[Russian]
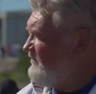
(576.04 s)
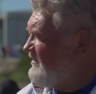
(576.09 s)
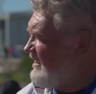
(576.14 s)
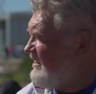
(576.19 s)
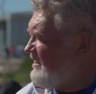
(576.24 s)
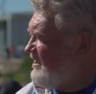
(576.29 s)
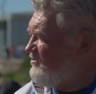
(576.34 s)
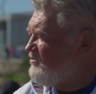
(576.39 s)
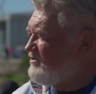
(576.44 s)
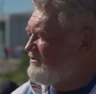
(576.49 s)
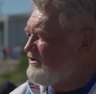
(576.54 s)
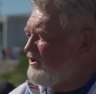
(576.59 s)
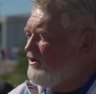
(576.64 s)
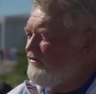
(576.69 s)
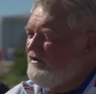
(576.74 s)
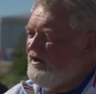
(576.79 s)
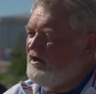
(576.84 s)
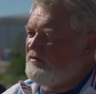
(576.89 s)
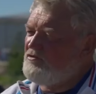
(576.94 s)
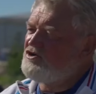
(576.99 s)
в таких
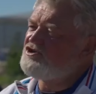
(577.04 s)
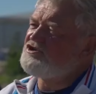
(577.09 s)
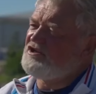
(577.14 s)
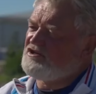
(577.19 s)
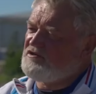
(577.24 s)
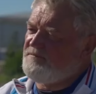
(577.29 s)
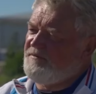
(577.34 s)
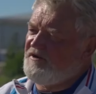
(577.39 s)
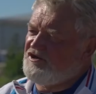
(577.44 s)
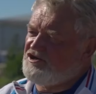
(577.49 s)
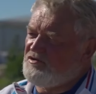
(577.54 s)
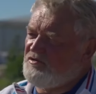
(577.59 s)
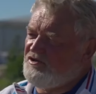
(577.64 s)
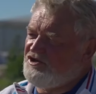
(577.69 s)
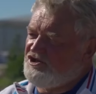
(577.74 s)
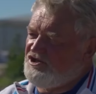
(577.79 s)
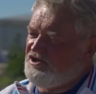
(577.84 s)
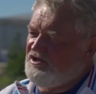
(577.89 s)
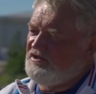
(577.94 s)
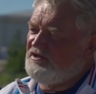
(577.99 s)
условиях. Может, даже
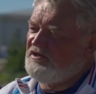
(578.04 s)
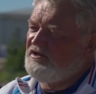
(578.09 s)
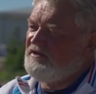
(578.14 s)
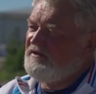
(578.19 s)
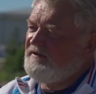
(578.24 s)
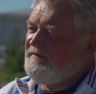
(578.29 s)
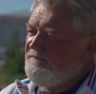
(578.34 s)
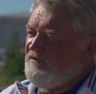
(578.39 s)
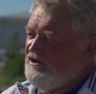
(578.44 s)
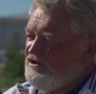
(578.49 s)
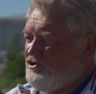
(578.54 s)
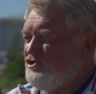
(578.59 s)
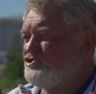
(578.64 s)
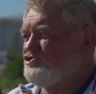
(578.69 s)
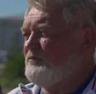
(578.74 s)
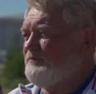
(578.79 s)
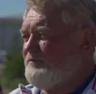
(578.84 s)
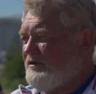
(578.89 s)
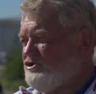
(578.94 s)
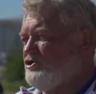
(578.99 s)
пожестче, для того,
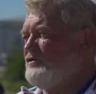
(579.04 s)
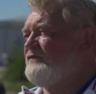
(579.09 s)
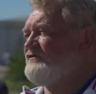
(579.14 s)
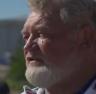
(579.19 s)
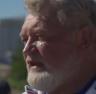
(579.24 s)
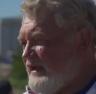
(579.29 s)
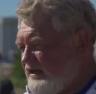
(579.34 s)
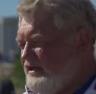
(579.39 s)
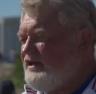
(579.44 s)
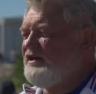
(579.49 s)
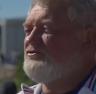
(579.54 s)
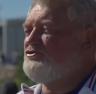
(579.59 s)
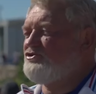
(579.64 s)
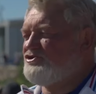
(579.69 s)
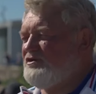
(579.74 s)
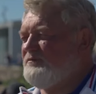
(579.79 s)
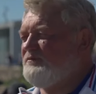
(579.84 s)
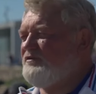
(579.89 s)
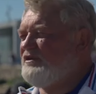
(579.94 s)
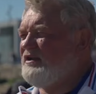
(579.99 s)
чтобы потом в таких
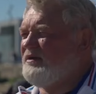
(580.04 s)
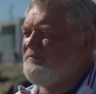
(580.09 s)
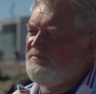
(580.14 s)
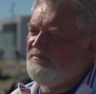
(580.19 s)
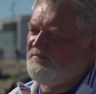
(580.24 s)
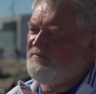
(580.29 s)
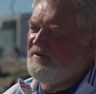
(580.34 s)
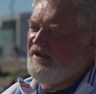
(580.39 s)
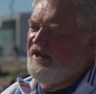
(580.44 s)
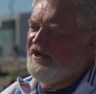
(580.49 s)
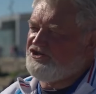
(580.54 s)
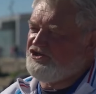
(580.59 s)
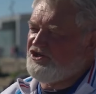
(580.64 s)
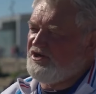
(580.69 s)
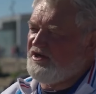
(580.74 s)
уже было легче